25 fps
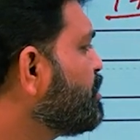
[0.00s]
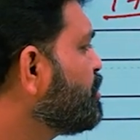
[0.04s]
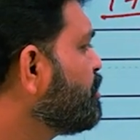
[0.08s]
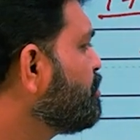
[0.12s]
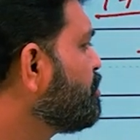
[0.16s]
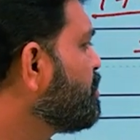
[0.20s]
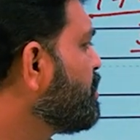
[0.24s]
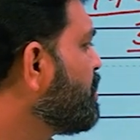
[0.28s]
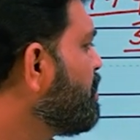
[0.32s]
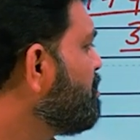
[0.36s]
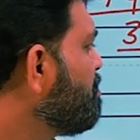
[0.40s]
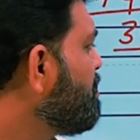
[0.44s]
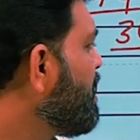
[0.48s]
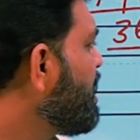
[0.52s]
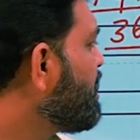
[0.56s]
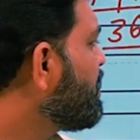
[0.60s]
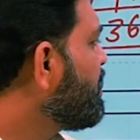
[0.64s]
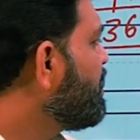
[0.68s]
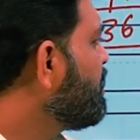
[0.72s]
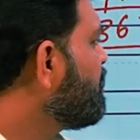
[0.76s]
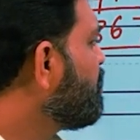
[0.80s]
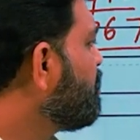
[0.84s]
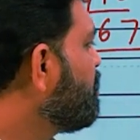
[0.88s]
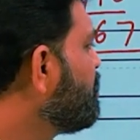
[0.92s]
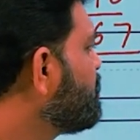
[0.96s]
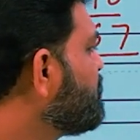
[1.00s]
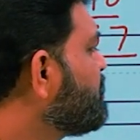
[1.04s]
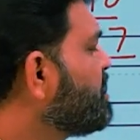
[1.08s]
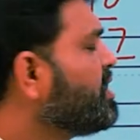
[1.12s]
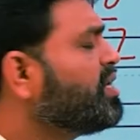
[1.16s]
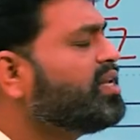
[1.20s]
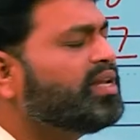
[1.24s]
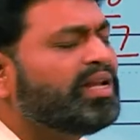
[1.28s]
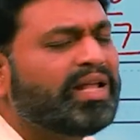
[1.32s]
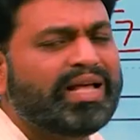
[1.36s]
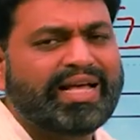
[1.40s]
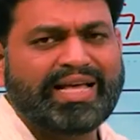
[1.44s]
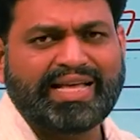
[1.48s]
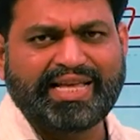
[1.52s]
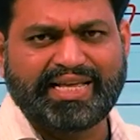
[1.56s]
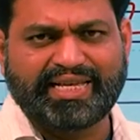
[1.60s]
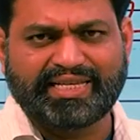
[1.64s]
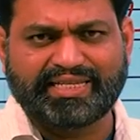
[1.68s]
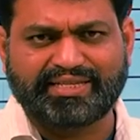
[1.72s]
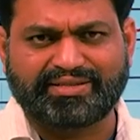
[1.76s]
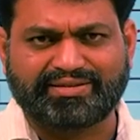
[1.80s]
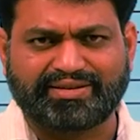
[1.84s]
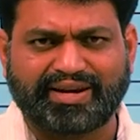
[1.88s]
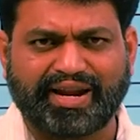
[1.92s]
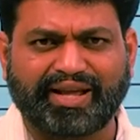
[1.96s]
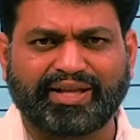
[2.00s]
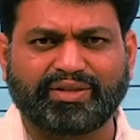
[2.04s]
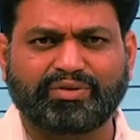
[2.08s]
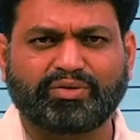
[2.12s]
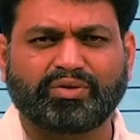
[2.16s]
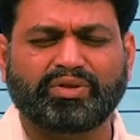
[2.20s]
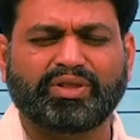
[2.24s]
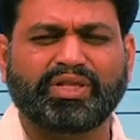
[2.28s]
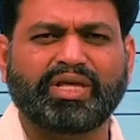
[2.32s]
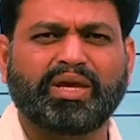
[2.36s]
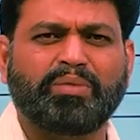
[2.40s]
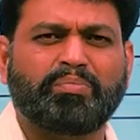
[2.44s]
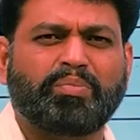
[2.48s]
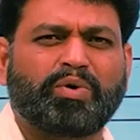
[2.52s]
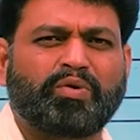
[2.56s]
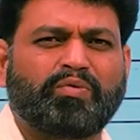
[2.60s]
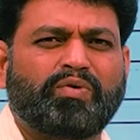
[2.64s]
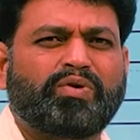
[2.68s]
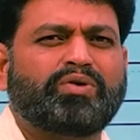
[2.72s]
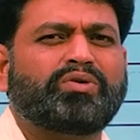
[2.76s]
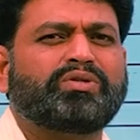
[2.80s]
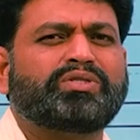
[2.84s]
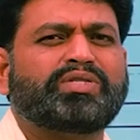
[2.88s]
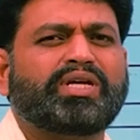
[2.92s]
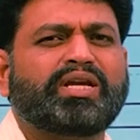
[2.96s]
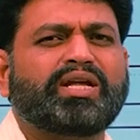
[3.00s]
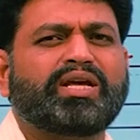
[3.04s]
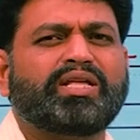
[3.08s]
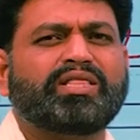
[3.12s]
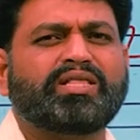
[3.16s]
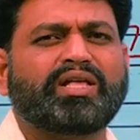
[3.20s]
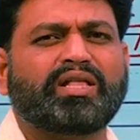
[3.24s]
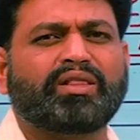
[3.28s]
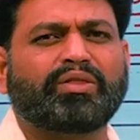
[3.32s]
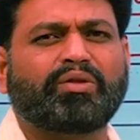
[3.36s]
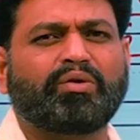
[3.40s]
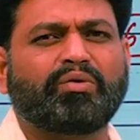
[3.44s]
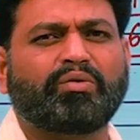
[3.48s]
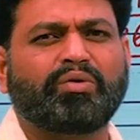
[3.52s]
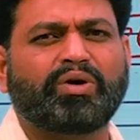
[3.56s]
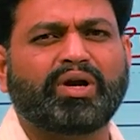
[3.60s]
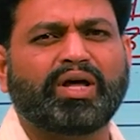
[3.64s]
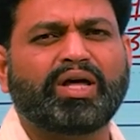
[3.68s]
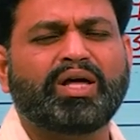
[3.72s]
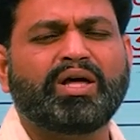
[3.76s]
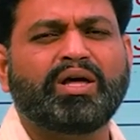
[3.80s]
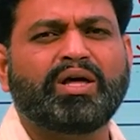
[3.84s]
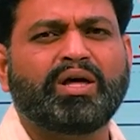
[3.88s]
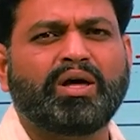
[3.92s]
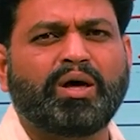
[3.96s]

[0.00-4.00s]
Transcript: గా చెప్పుకున్నాం మార్కెట్ లో స్టిల్ స్ట్రెంగ్త్ ఉంది ఇప్పటి వరకు జరిగిందంతా కూడా